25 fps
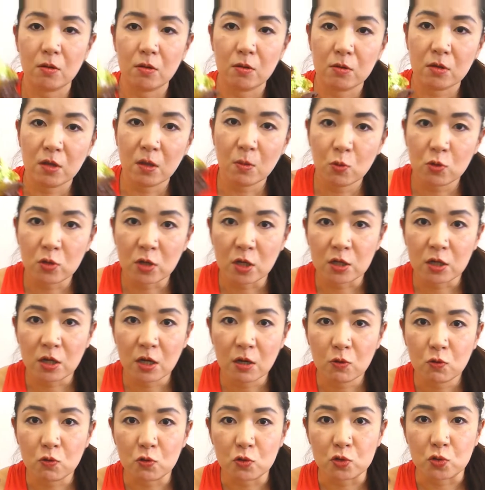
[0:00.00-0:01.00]
でもね
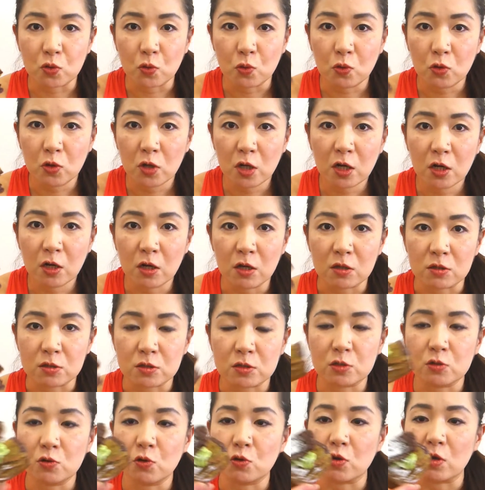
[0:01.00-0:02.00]
結構ショコラ感
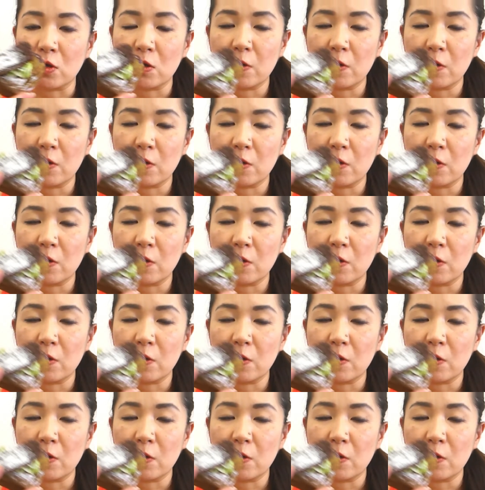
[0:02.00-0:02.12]
強い